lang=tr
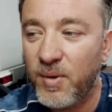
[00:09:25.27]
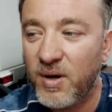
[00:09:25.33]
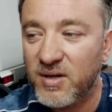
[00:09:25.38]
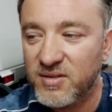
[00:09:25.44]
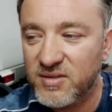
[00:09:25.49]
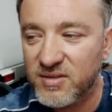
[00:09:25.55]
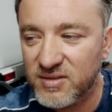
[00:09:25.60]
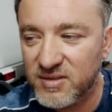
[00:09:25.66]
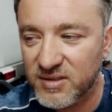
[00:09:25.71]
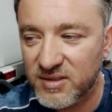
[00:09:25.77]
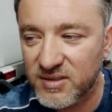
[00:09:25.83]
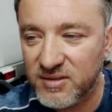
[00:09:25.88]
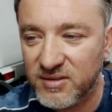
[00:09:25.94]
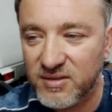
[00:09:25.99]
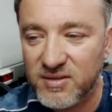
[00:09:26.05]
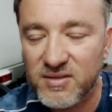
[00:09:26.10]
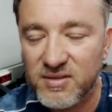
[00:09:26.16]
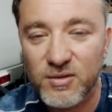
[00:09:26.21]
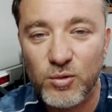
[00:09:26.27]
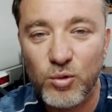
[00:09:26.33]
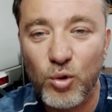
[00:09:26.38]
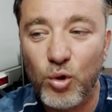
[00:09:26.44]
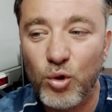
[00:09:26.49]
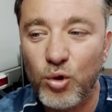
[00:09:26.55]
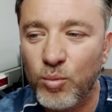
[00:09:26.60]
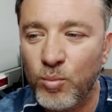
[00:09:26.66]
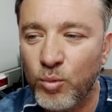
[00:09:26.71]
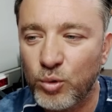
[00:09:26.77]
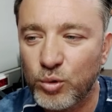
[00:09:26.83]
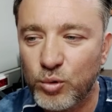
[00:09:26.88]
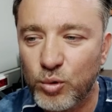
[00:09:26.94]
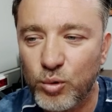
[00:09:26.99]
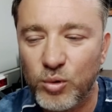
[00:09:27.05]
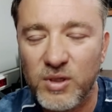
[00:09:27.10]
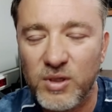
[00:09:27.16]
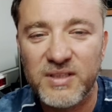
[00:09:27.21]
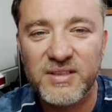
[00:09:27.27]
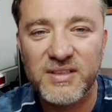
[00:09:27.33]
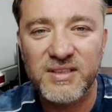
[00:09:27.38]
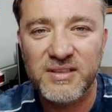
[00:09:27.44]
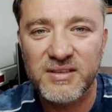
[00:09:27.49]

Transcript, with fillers: Parça sıkıntısı yok. Motorlar